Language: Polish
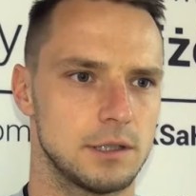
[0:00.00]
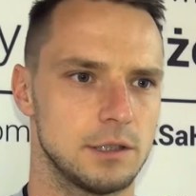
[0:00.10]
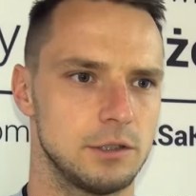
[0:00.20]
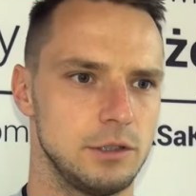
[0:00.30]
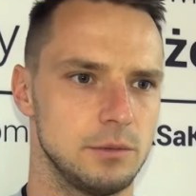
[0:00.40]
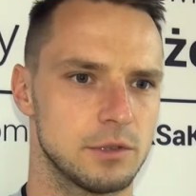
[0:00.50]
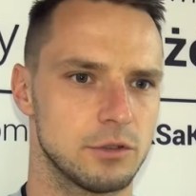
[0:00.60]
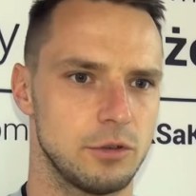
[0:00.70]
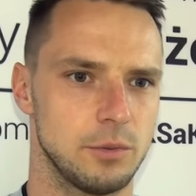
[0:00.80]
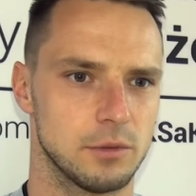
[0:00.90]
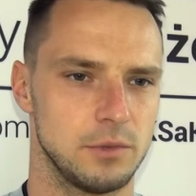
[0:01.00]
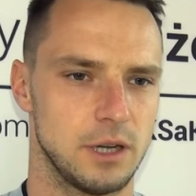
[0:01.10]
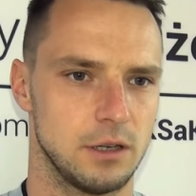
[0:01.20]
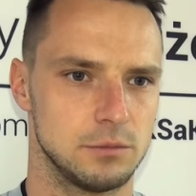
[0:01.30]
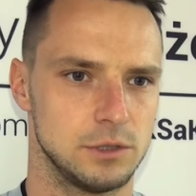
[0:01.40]
te dni bardzo szybko
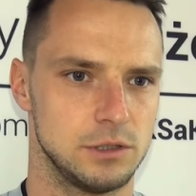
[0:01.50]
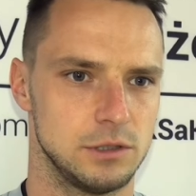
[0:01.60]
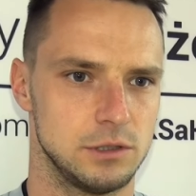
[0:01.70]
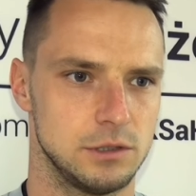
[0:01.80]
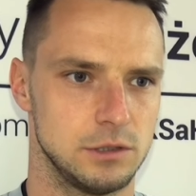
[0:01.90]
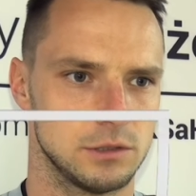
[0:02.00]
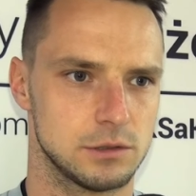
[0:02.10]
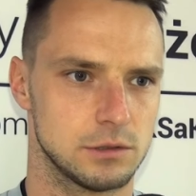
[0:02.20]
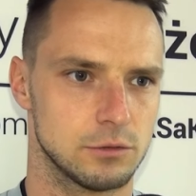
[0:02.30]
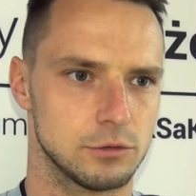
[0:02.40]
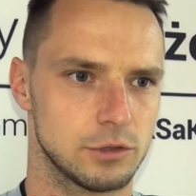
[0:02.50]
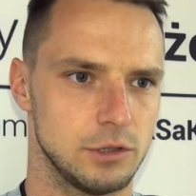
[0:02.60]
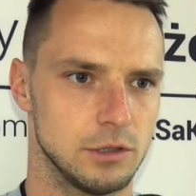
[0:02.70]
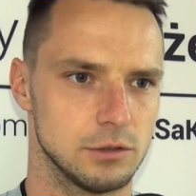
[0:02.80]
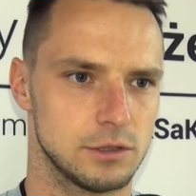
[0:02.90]
mijają i, i jest
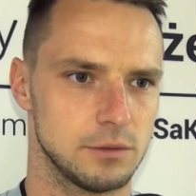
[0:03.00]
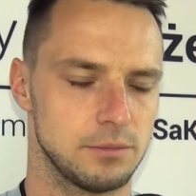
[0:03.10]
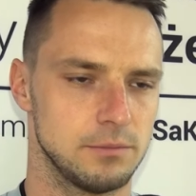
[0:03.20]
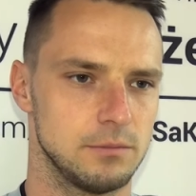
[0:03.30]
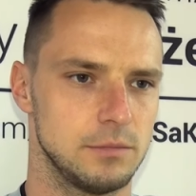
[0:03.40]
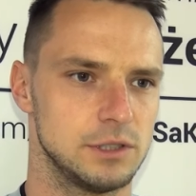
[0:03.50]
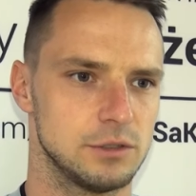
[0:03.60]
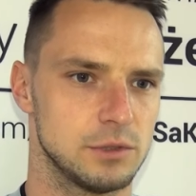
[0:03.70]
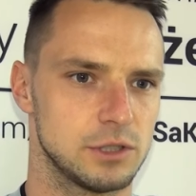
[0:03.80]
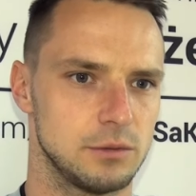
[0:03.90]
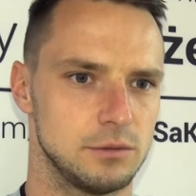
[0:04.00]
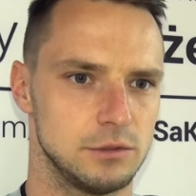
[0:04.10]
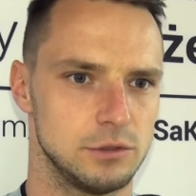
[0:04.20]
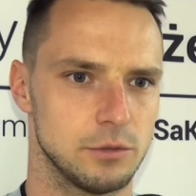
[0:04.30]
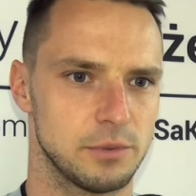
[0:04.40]
krótki odstęp między
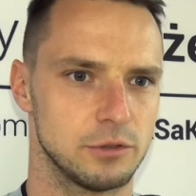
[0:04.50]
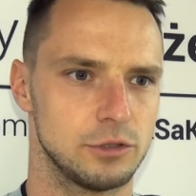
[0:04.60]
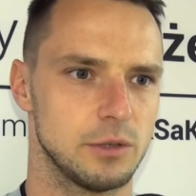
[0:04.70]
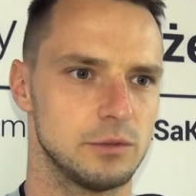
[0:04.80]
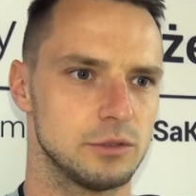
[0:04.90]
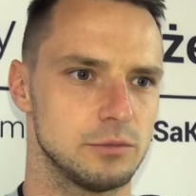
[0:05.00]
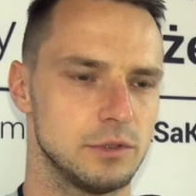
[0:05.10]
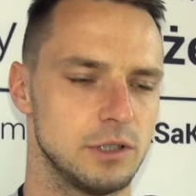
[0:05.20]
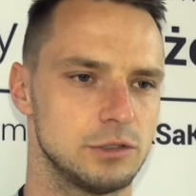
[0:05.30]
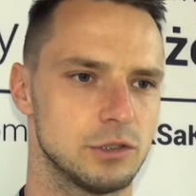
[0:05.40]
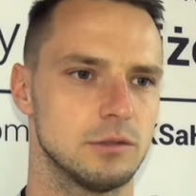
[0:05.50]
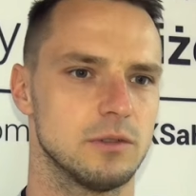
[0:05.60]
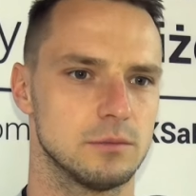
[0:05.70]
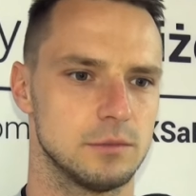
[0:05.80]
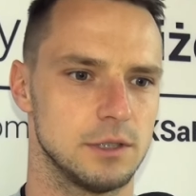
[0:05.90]
meczami. Dopiero dzisiaj będziemy mieli
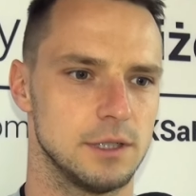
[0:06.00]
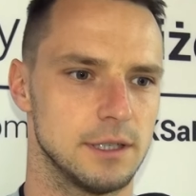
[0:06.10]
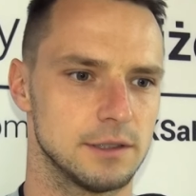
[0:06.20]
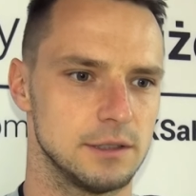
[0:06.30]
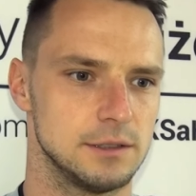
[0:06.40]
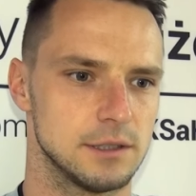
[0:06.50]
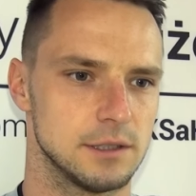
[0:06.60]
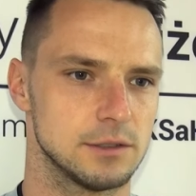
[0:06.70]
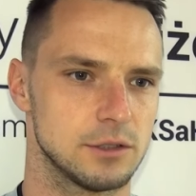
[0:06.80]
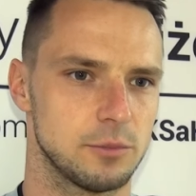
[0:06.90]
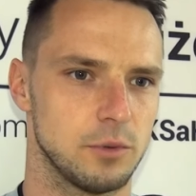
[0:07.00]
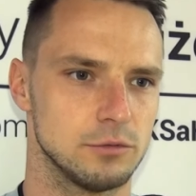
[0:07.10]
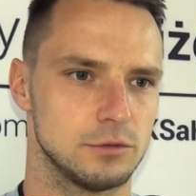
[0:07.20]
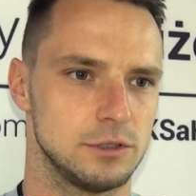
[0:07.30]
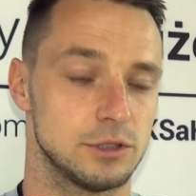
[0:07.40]
szczegółową e, analizę
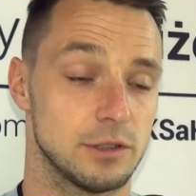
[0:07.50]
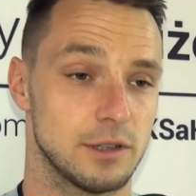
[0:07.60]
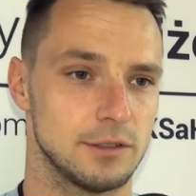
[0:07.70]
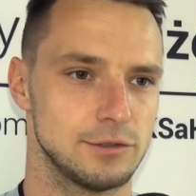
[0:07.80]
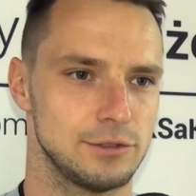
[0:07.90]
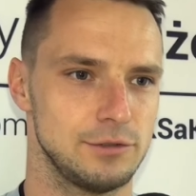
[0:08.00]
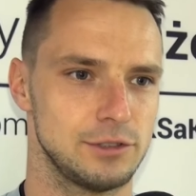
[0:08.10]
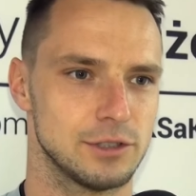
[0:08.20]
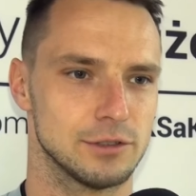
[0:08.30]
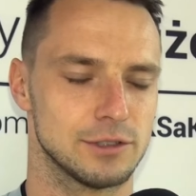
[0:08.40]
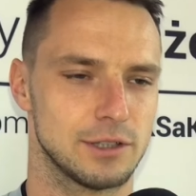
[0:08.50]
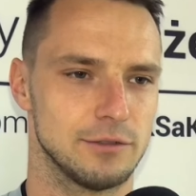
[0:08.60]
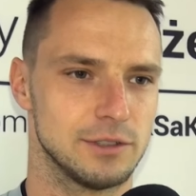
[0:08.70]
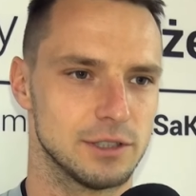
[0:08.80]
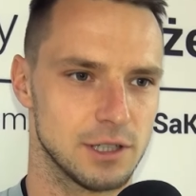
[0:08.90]
zespołu z Niszan, ale rzeczywiście
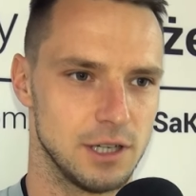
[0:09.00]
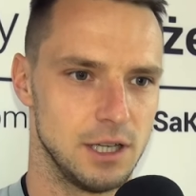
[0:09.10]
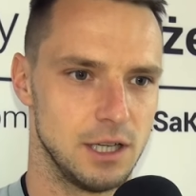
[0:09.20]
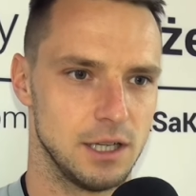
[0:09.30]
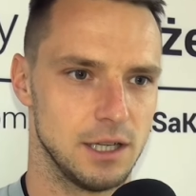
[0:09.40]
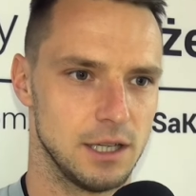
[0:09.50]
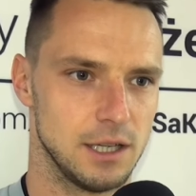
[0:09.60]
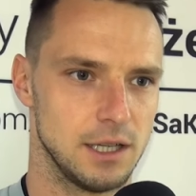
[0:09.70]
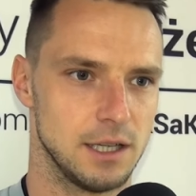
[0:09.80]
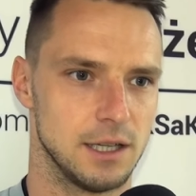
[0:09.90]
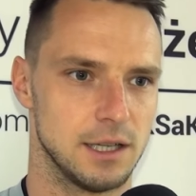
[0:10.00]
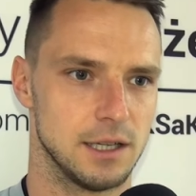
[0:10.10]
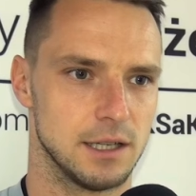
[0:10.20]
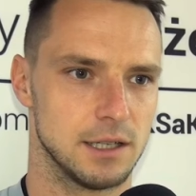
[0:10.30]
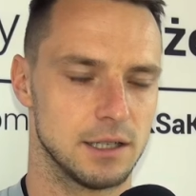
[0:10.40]
ostatni wynik,
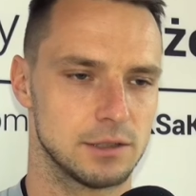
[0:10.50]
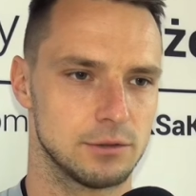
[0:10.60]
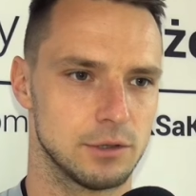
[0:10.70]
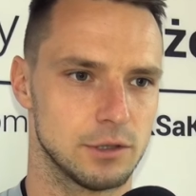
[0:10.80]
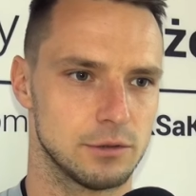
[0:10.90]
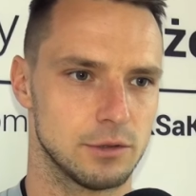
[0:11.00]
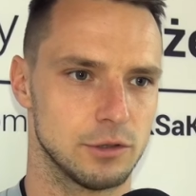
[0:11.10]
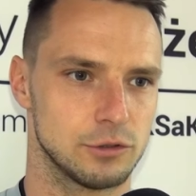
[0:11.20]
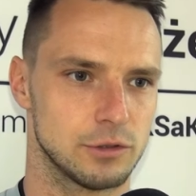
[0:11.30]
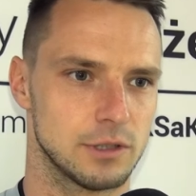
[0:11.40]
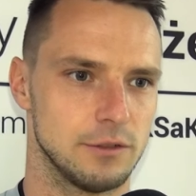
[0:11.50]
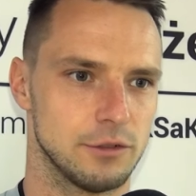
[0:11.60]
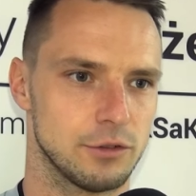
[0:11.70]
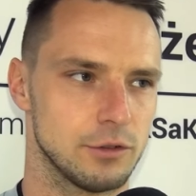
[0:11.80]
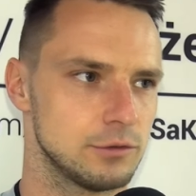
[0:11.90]
e, który, który osiągnęli w
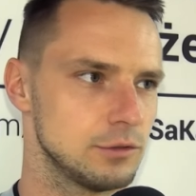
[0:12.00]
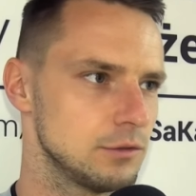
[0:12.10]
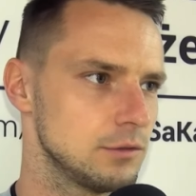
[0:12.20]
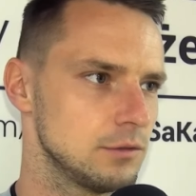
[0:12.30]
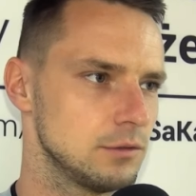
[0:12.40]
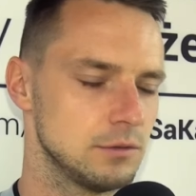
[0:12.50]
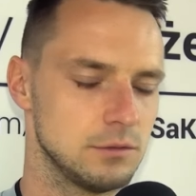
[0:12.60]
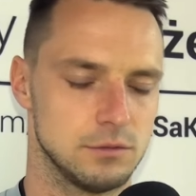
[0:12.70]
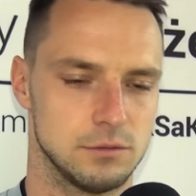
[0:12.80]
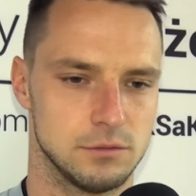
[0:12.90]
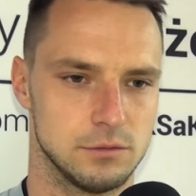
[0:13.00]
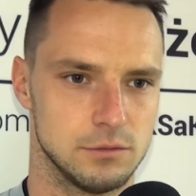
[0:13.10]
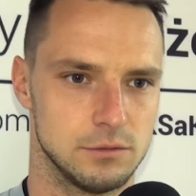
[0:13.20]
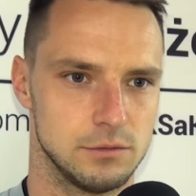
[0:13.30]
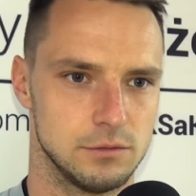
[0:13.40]
Sosnowcu